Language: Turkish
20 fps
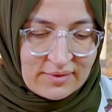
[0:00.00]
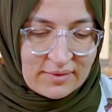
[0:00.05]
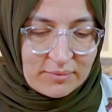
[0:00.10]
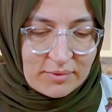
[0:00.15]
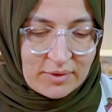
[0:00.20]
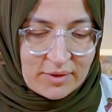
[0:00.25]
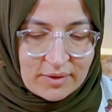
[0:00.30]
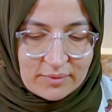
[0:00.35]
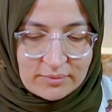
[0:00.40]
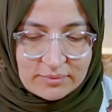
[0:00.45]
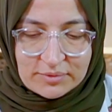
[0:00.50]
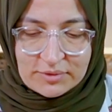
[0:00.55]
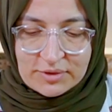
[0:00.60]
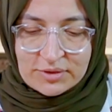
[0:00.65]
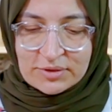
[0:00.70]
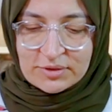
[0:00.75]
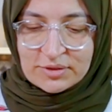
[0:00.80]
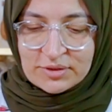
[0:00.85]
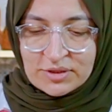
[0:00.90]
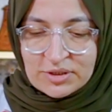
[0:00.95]
Tamam.
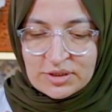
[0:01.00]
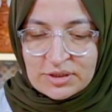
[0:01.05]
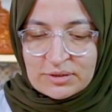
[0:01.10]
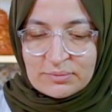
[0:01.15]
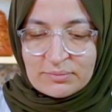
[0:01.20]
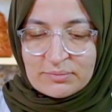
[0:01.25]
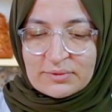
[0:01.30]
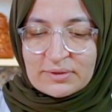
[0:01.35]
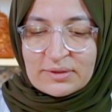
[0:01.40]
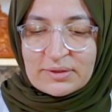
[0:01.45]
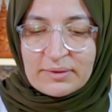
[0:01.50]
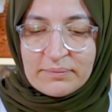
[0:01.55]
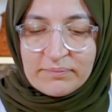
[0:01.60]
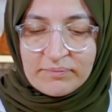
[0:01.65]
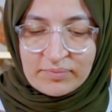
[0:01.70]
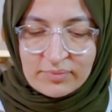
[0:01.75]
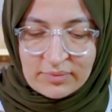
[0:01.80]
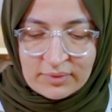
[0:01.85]
Şimdi